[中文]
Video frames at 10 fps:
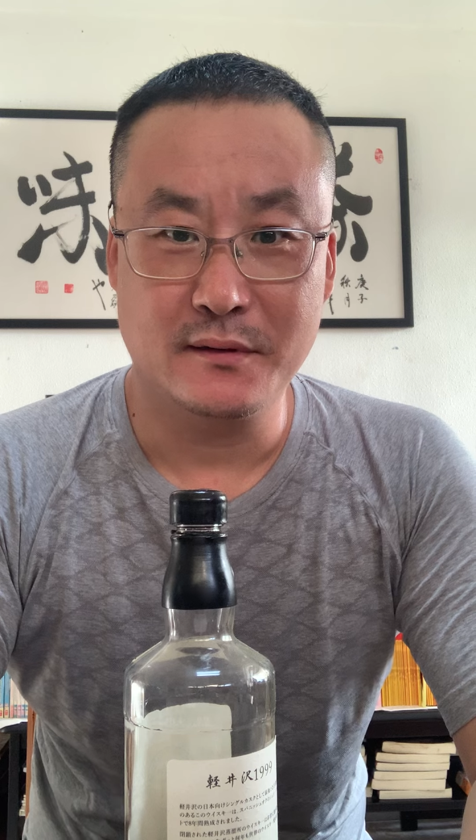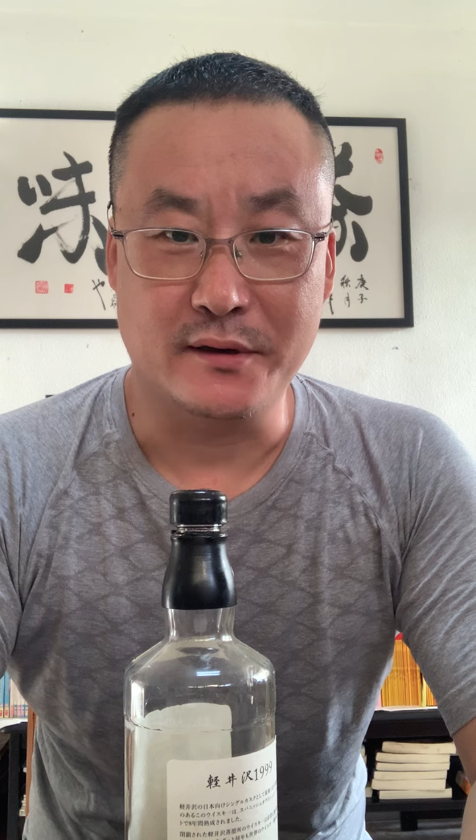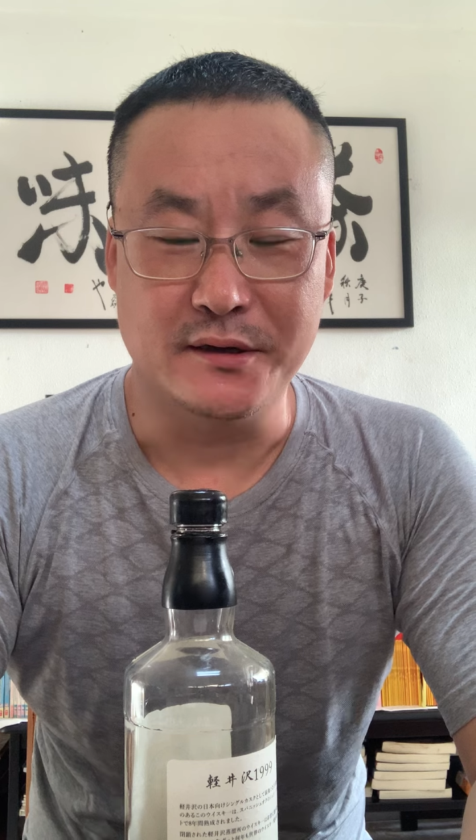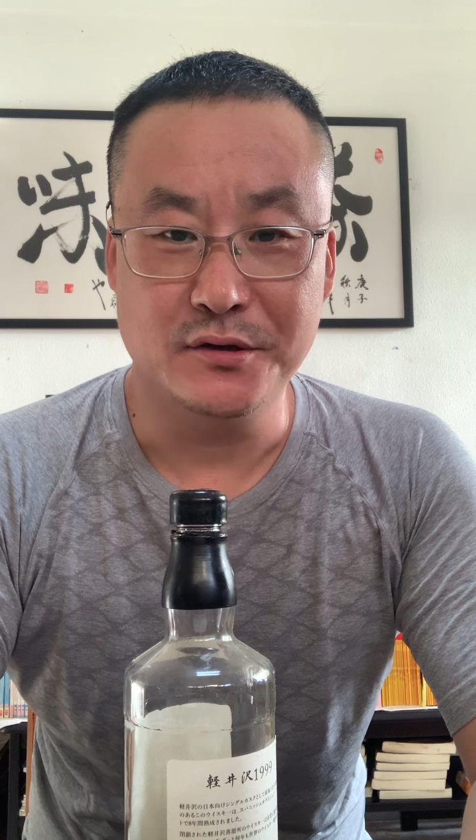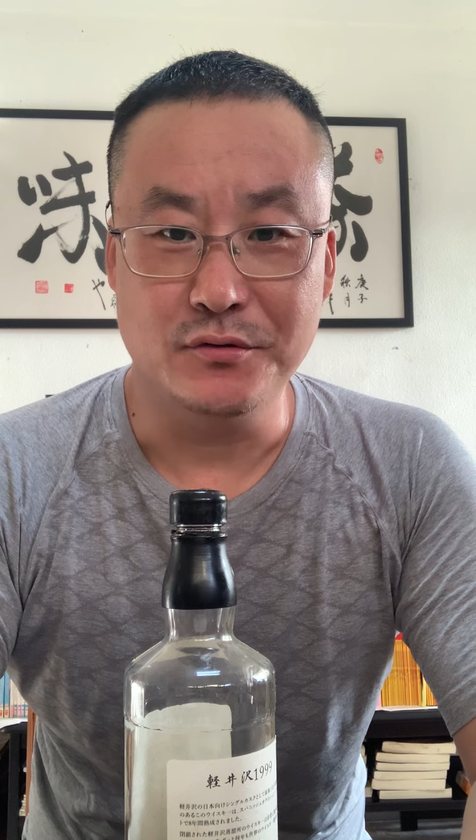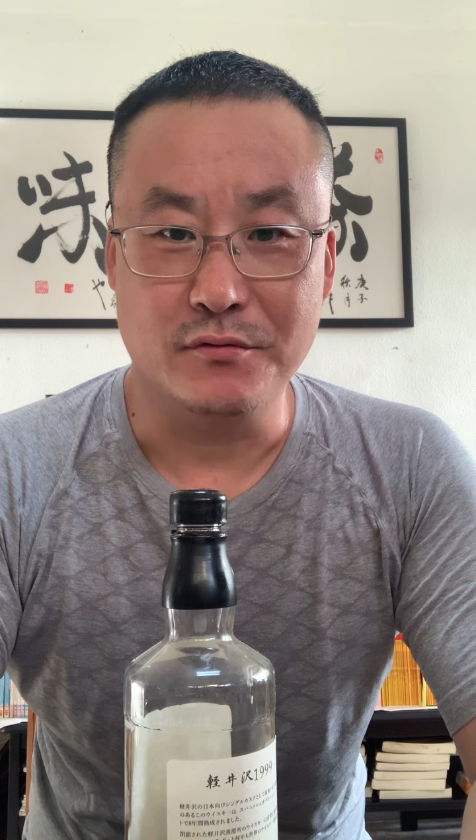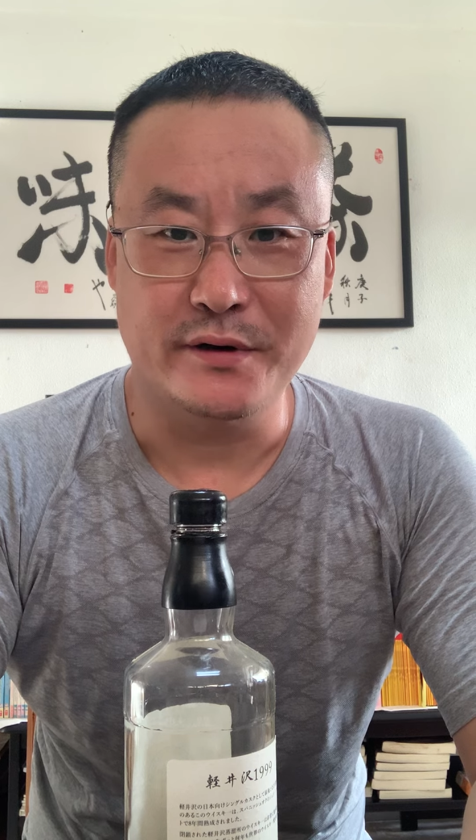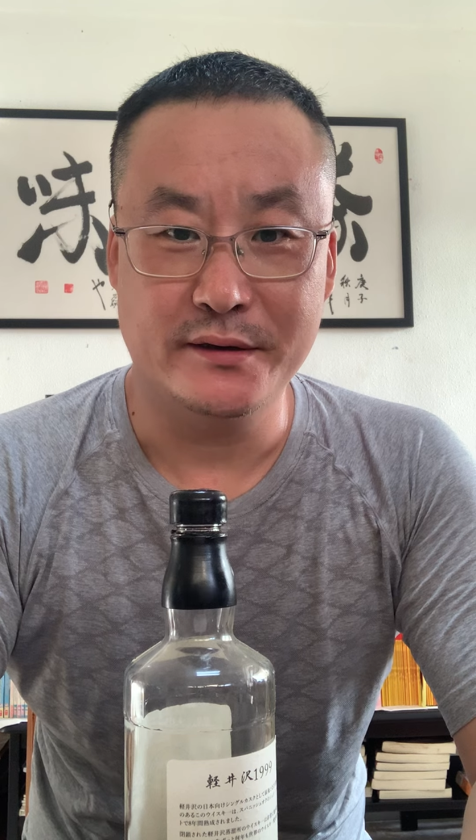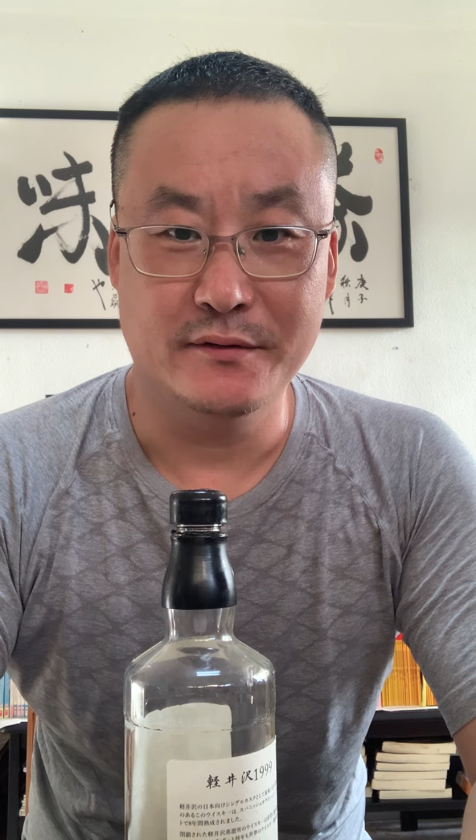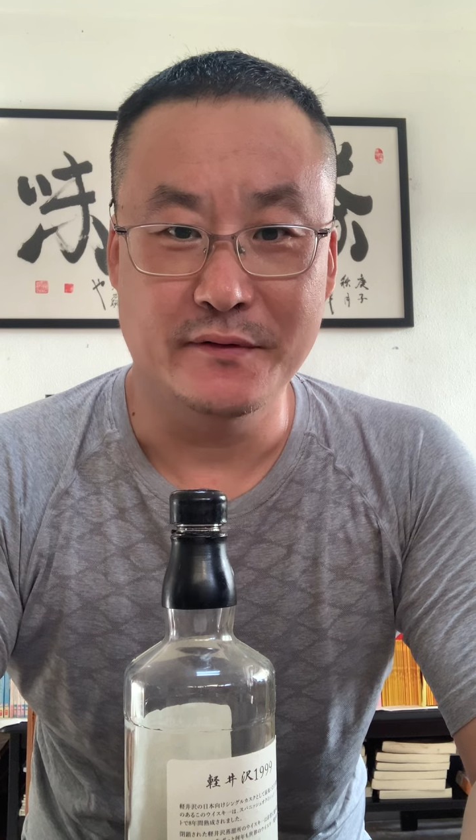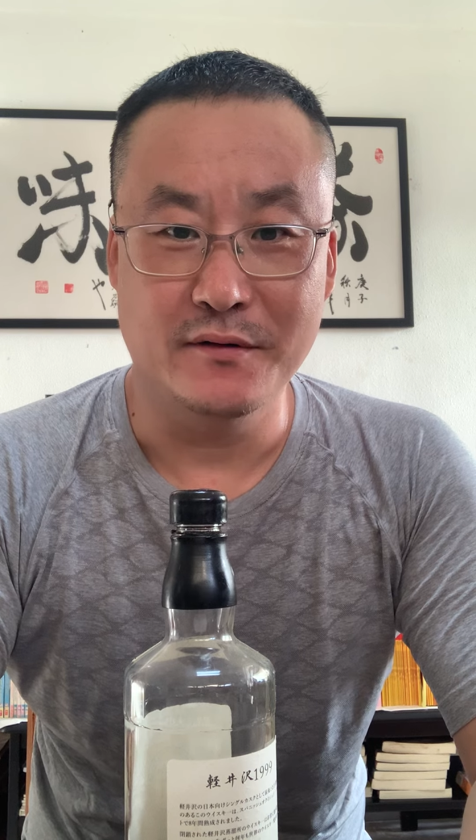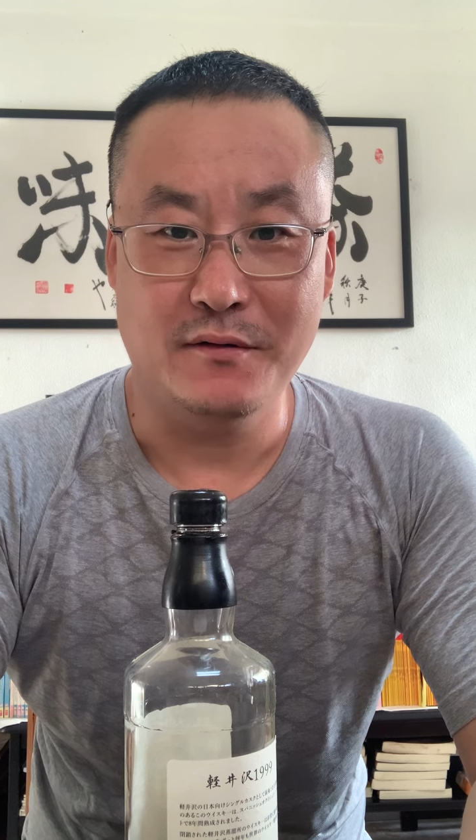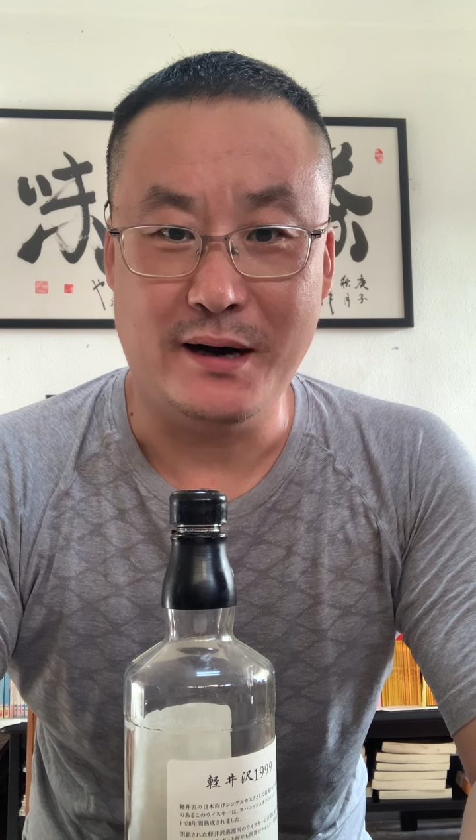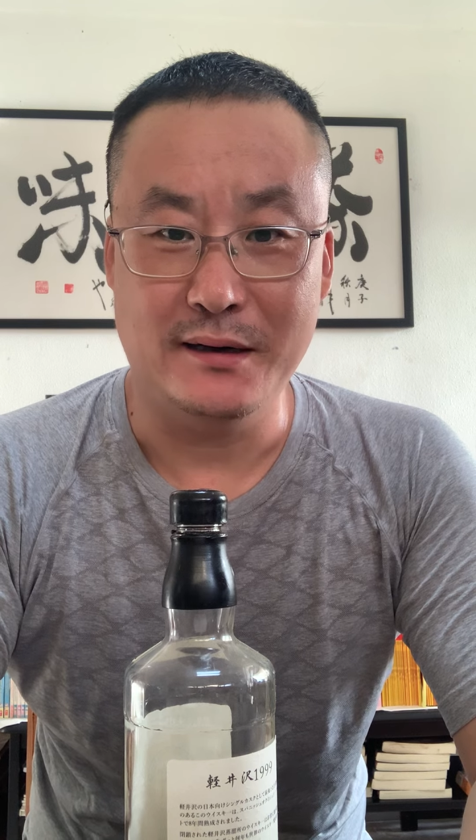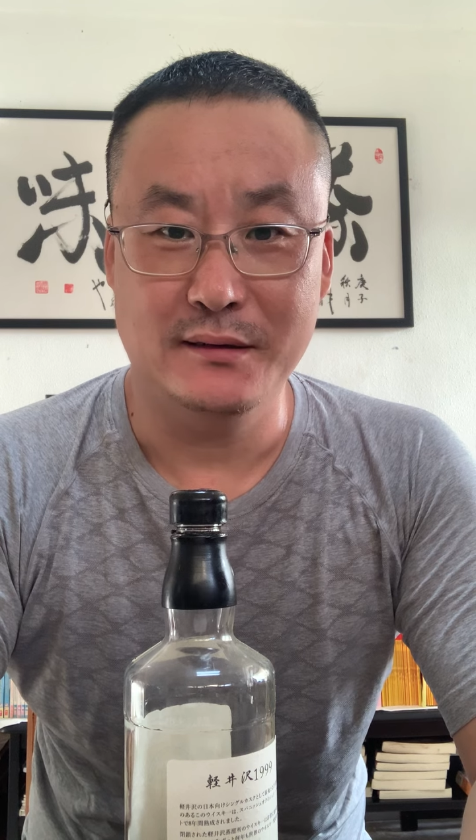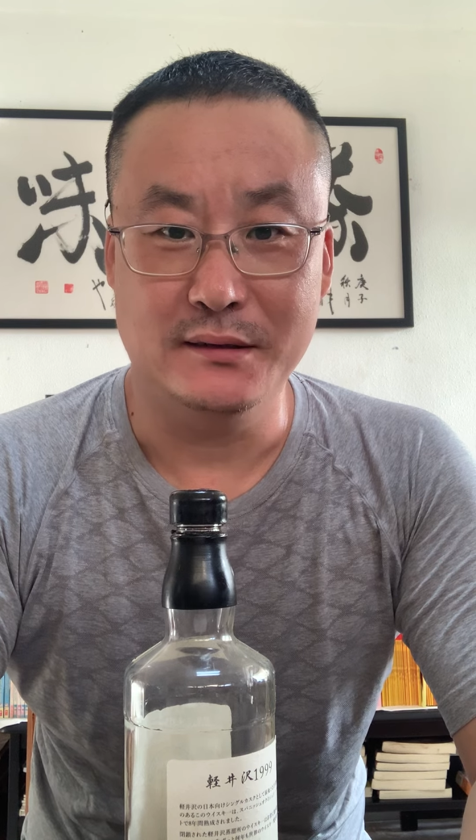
根据有关的文化啊，